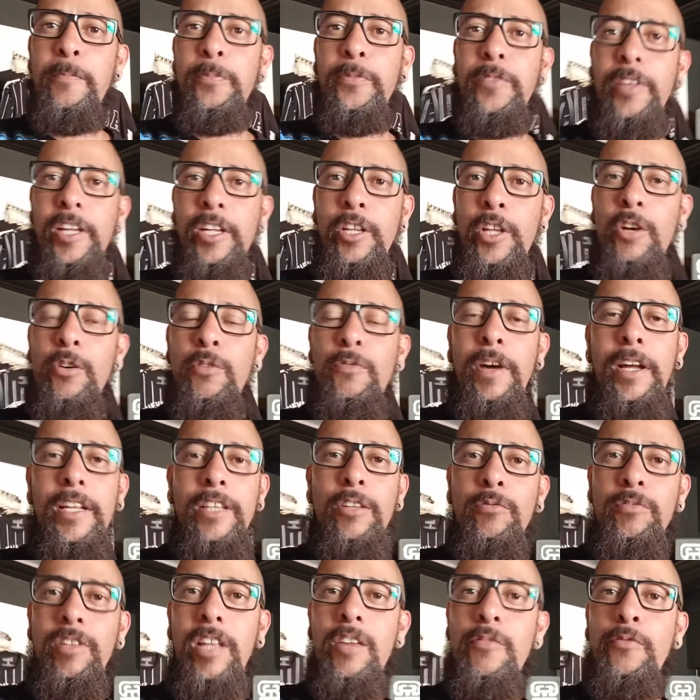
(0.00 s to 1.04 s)
entendeu? Vai
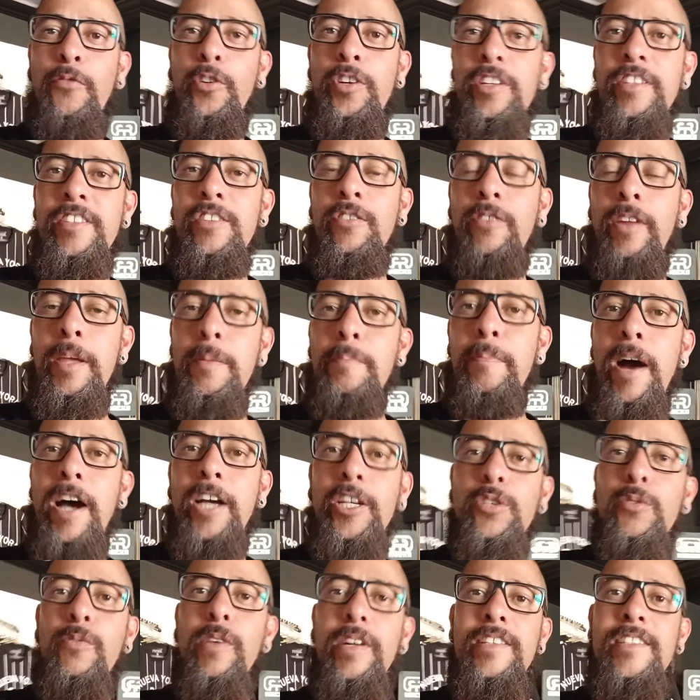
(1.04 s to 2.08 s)
ter um telefonezinho lá
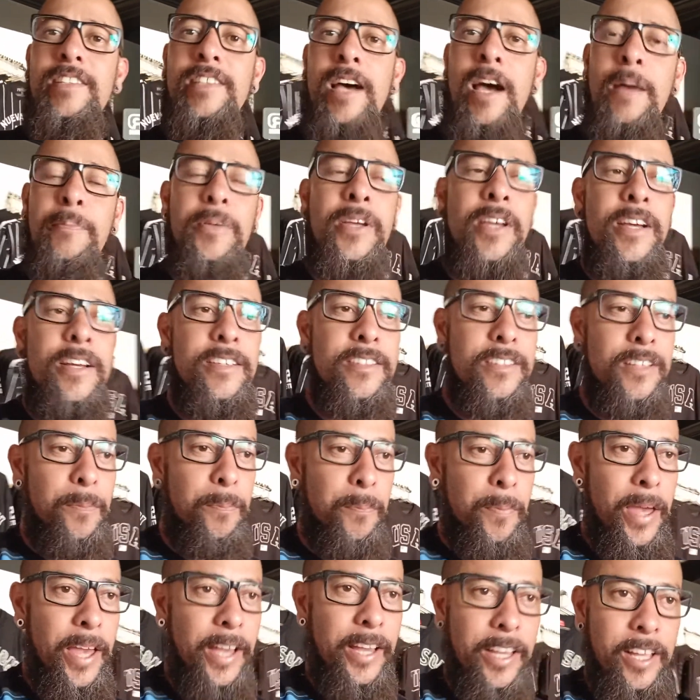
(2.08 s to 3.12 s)
embaixo com o WhatsApp, você
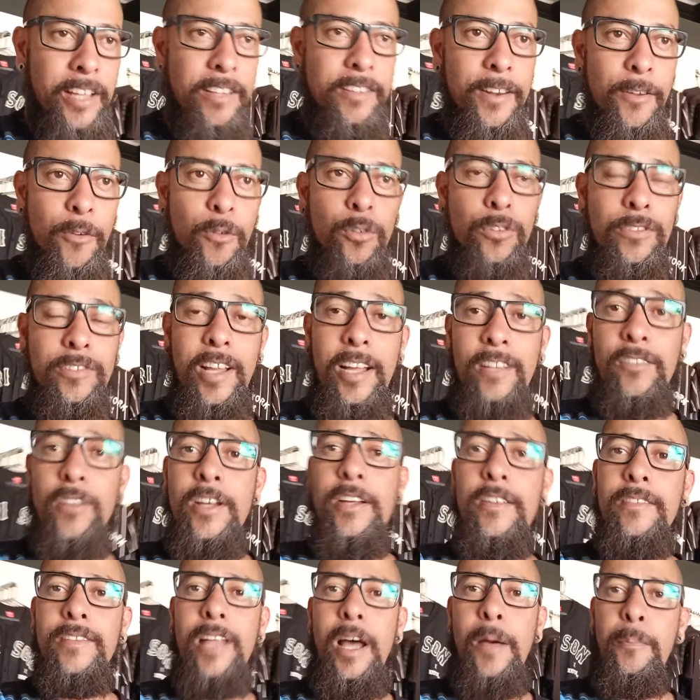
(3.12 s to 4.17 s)
pega e entra em contato
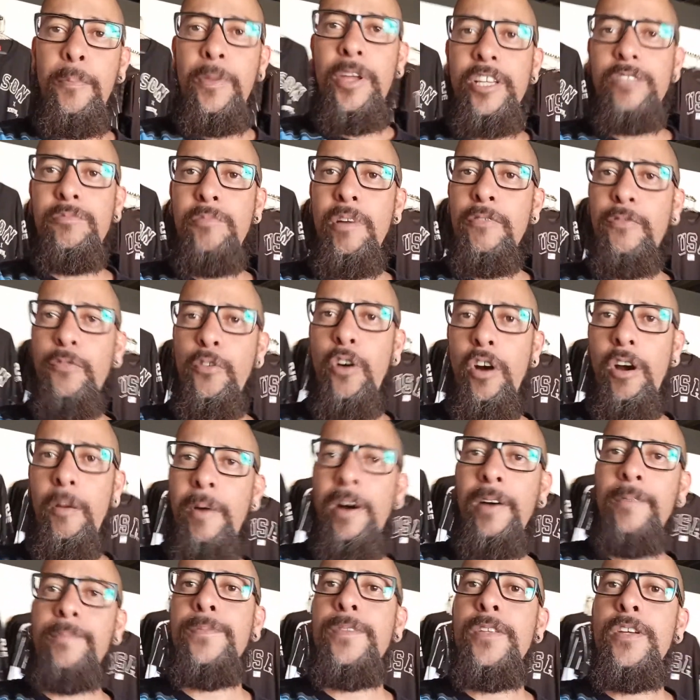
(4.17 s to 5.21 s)
da mesma
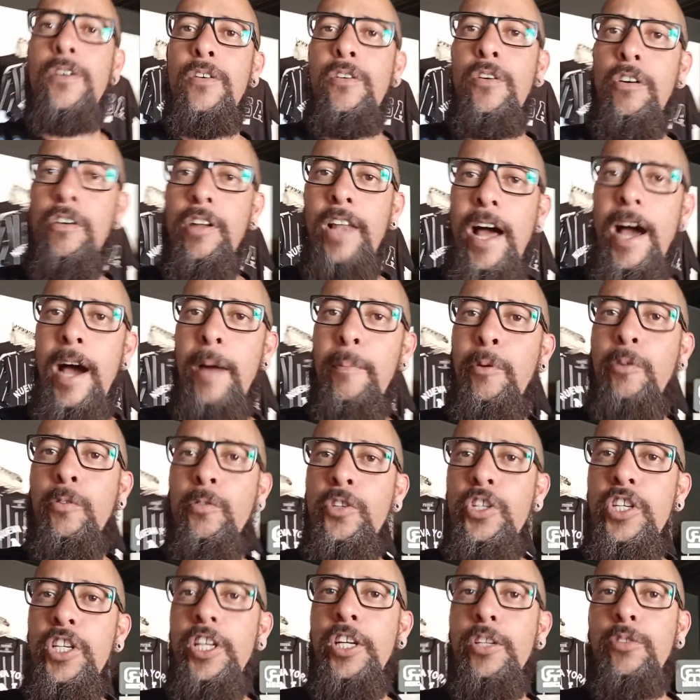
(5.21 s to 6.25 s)
forma. Olá, bom
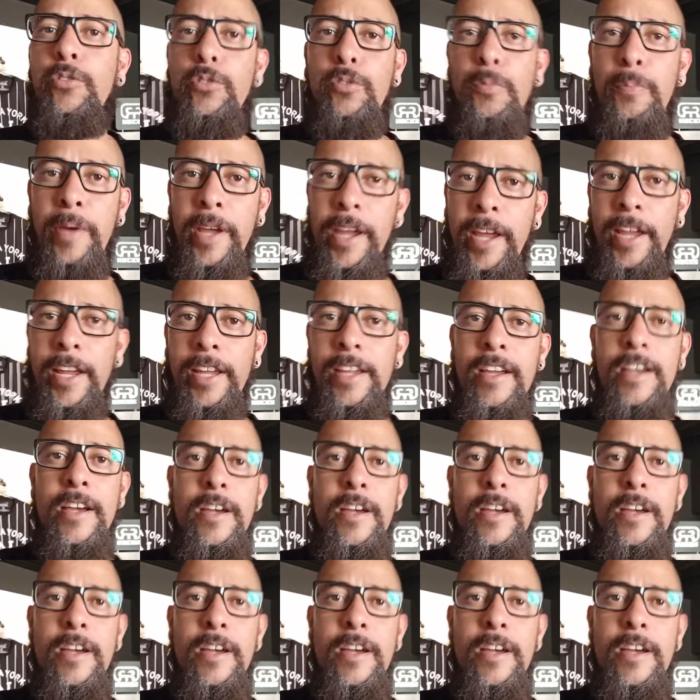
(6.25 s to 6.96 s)
dia, tudo bem?